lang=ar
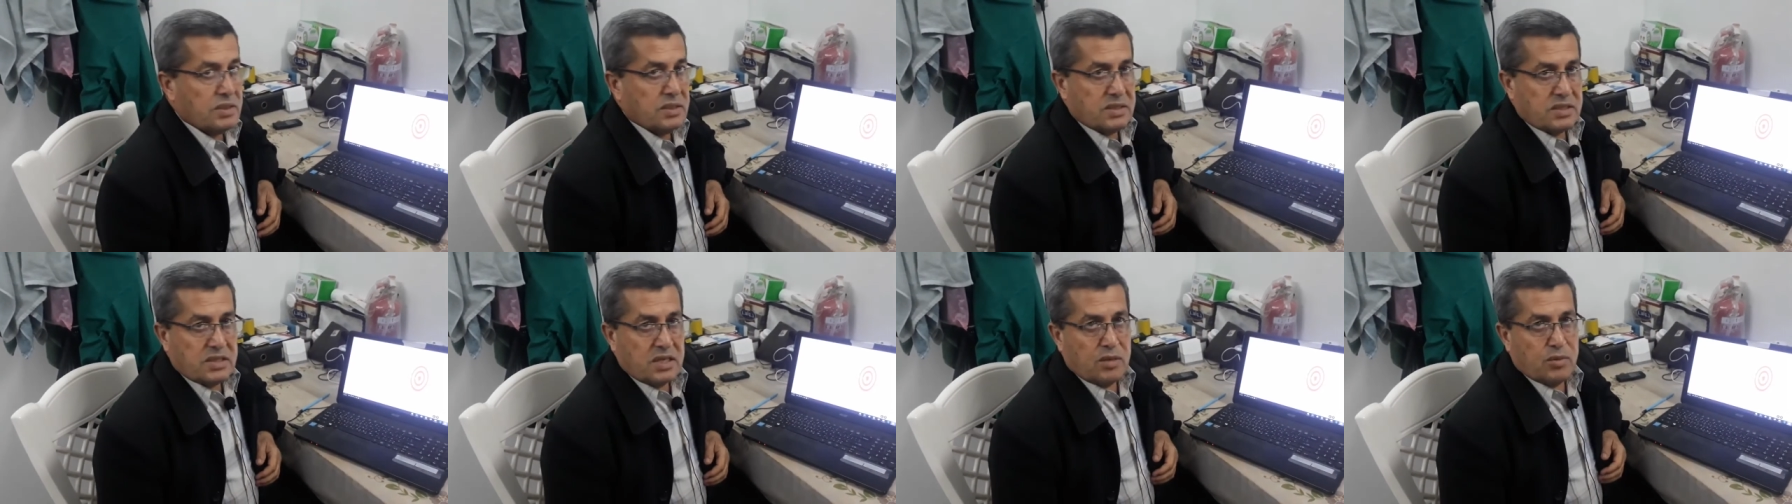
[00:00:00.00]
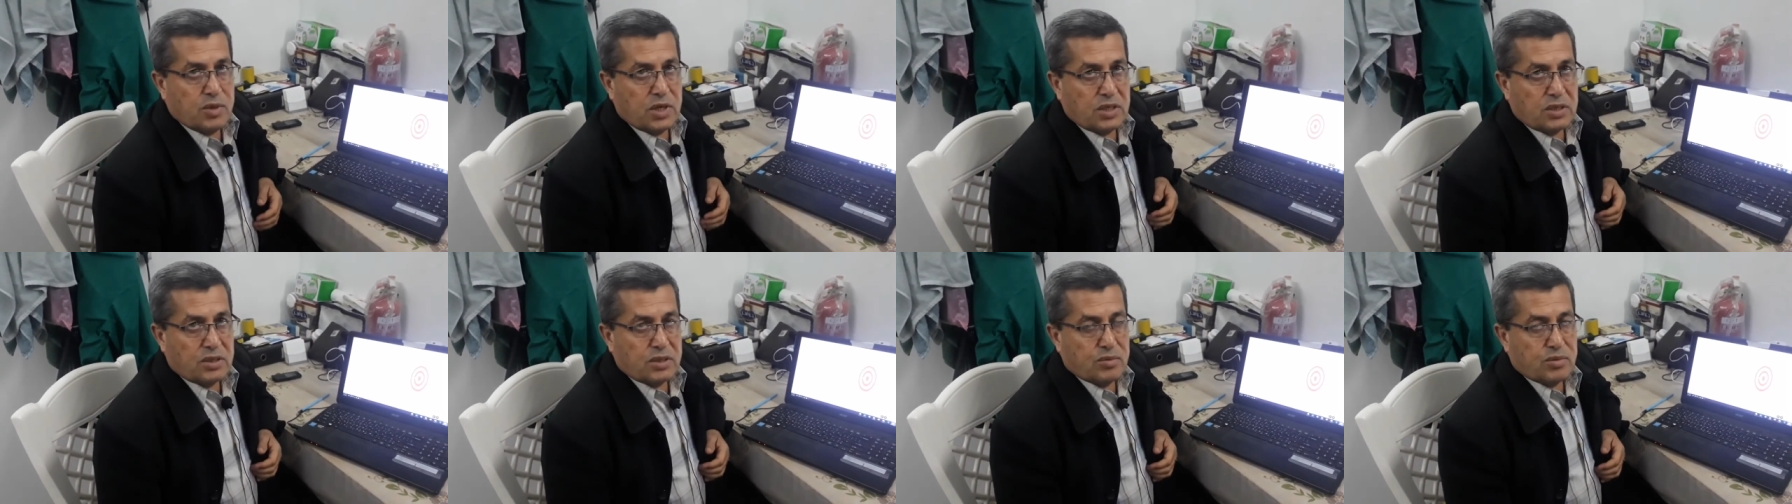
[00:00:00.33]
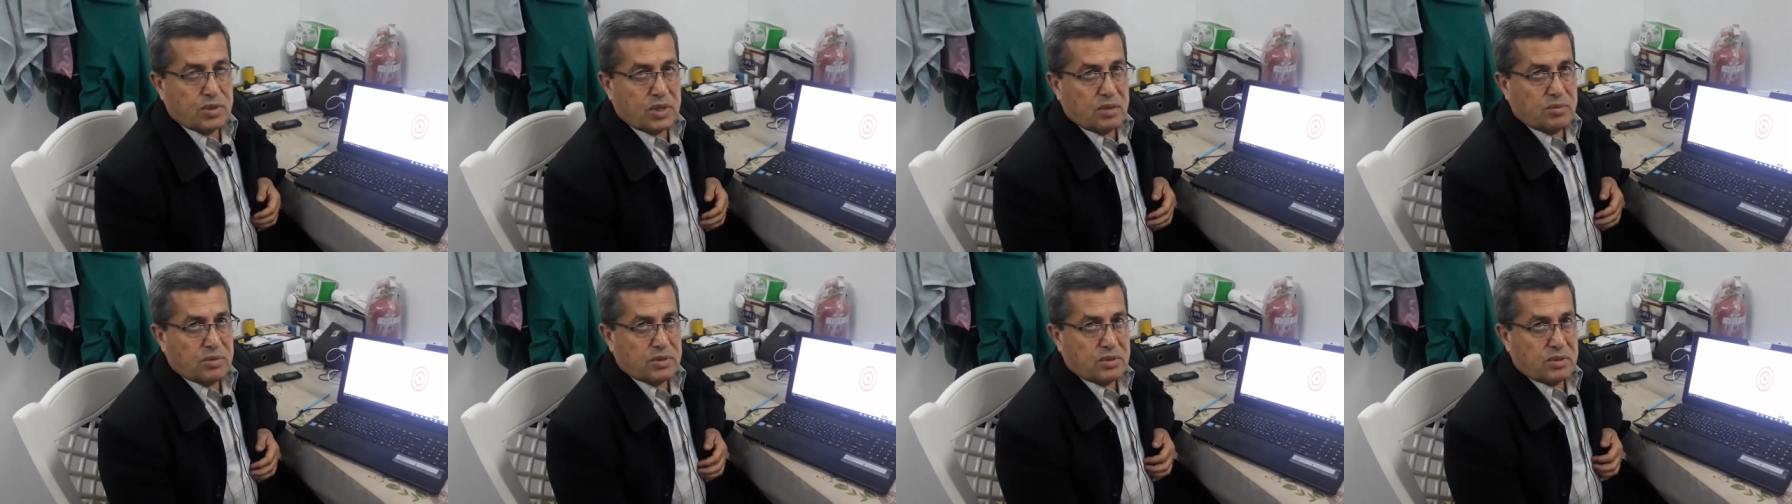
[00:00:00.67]
السلام عليكم
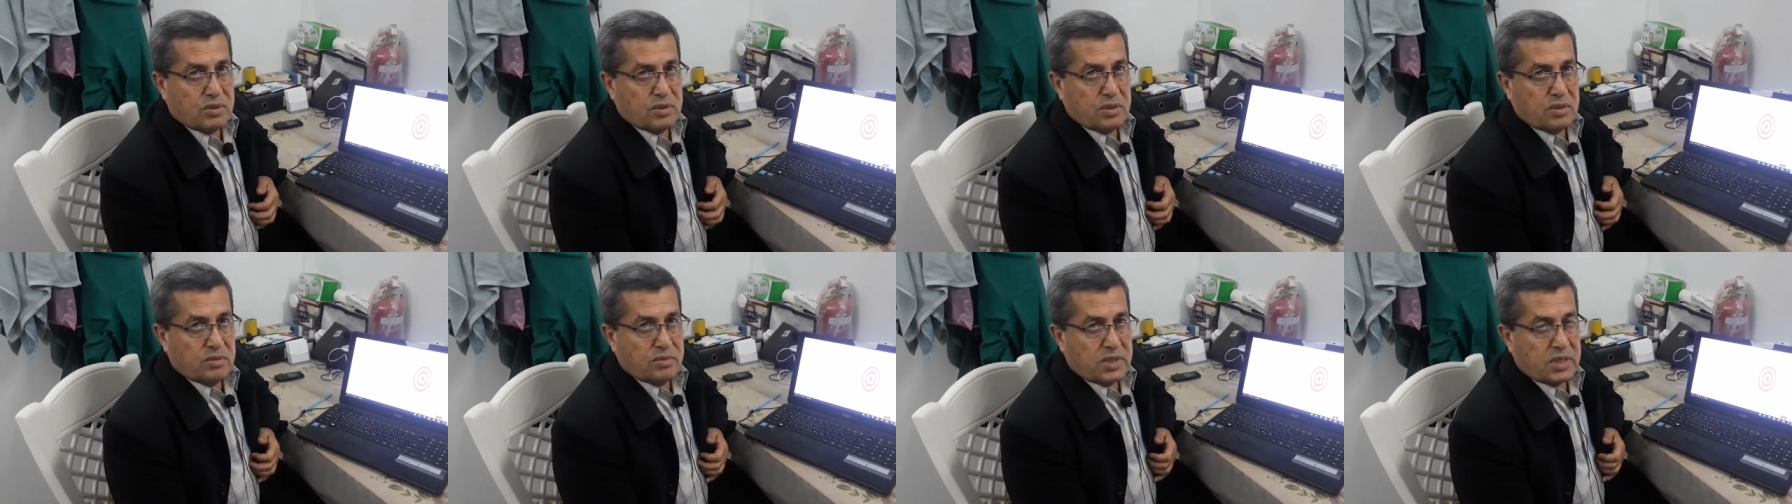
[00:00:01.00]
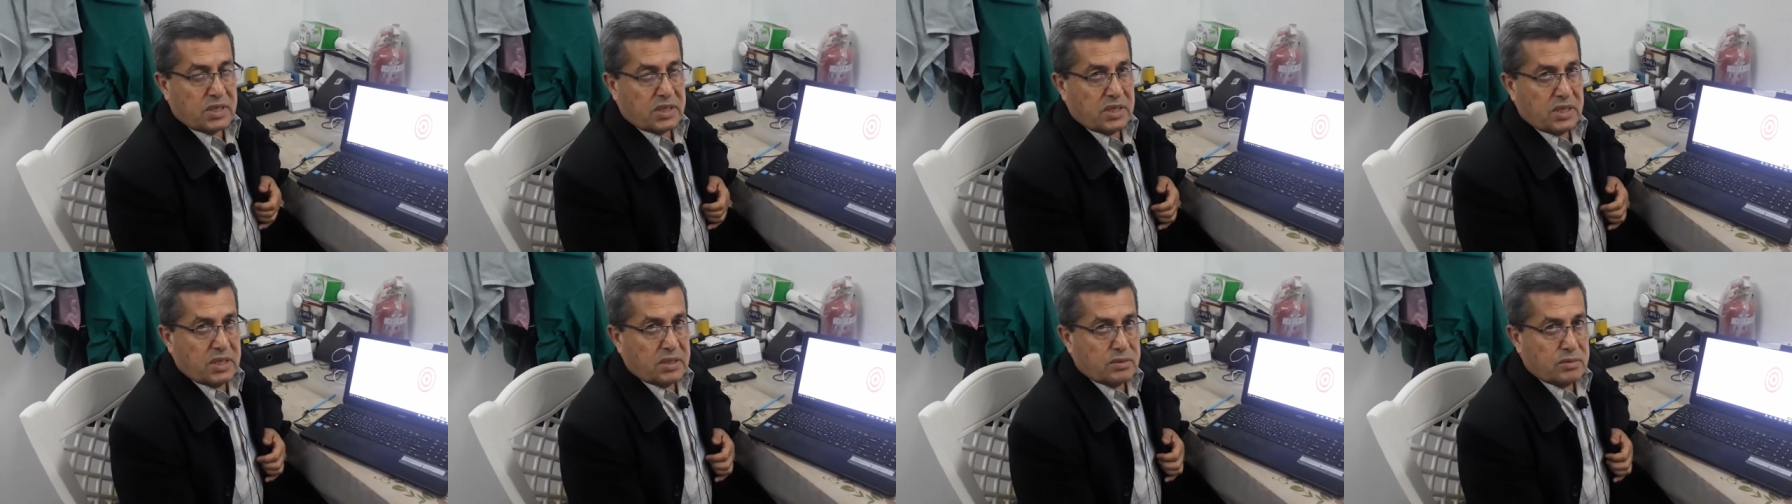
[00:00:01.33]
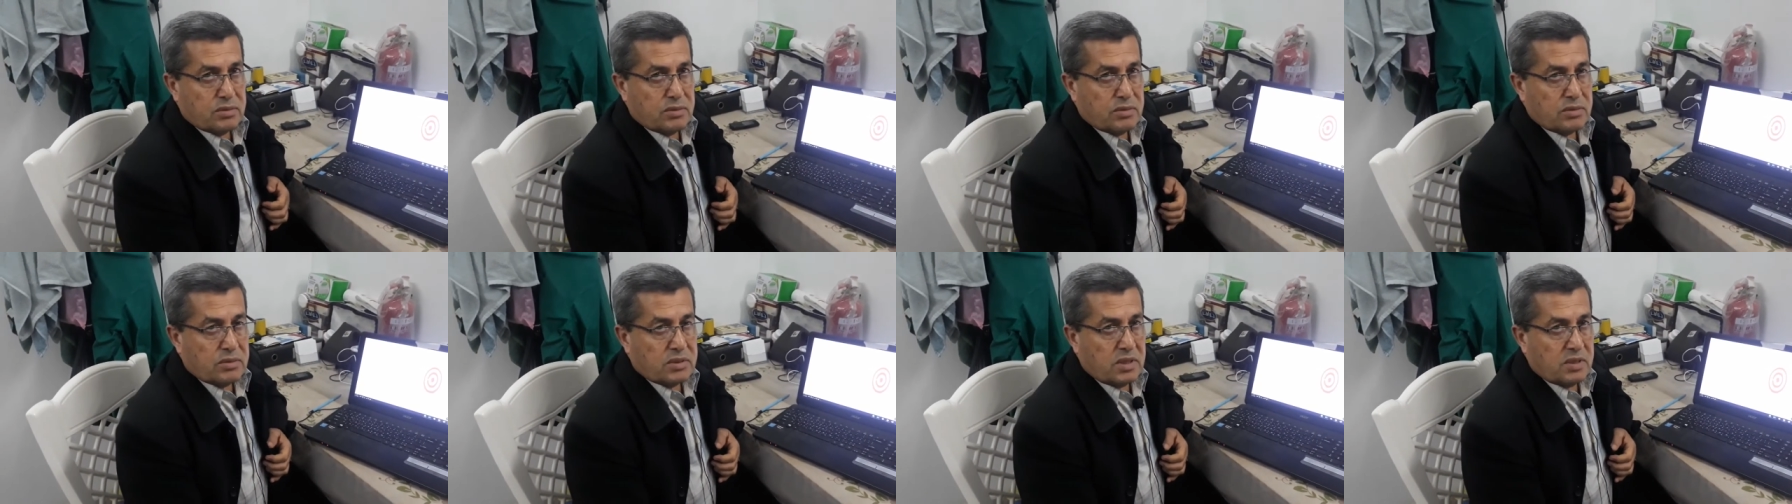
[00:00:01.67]
ورحمة الله
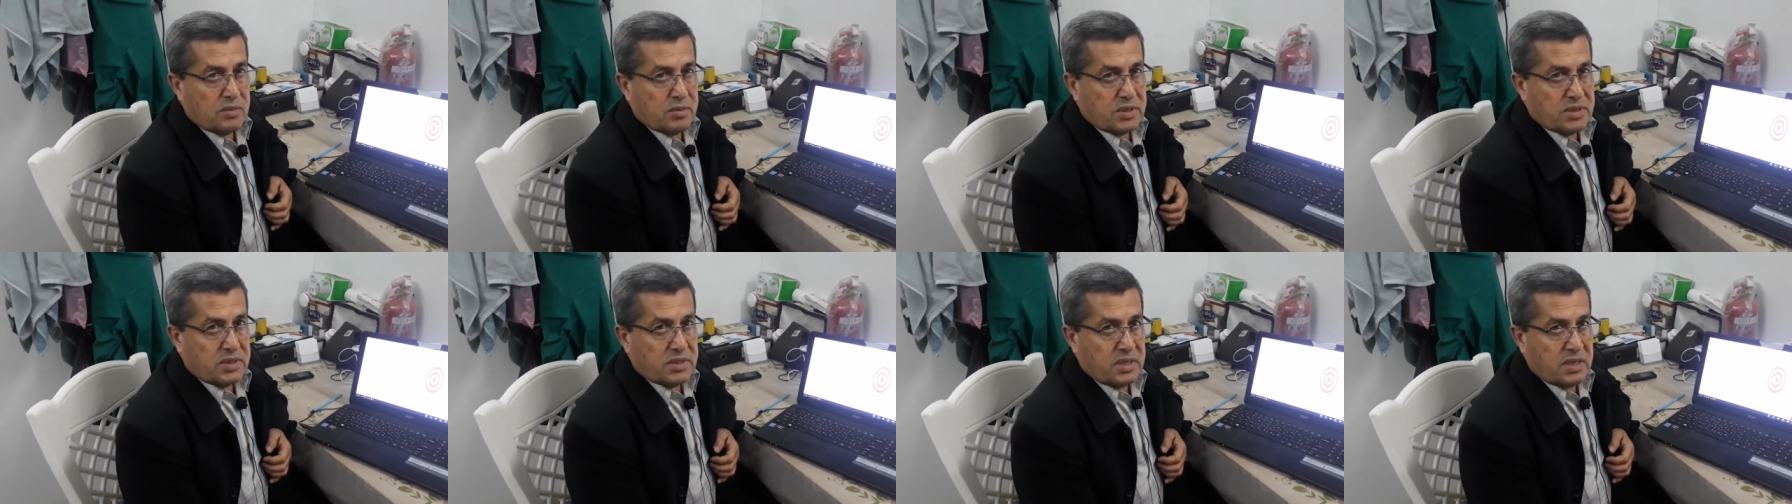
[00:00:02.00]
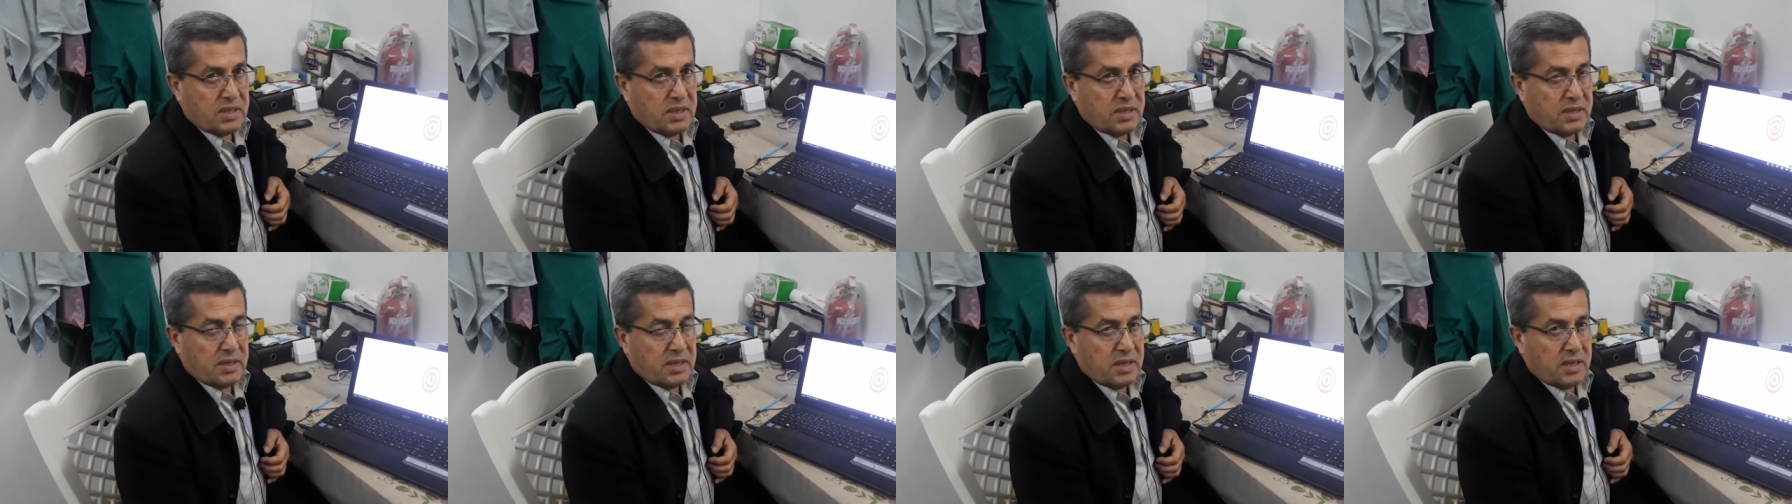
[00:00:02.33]
وبركاته طلبة السنة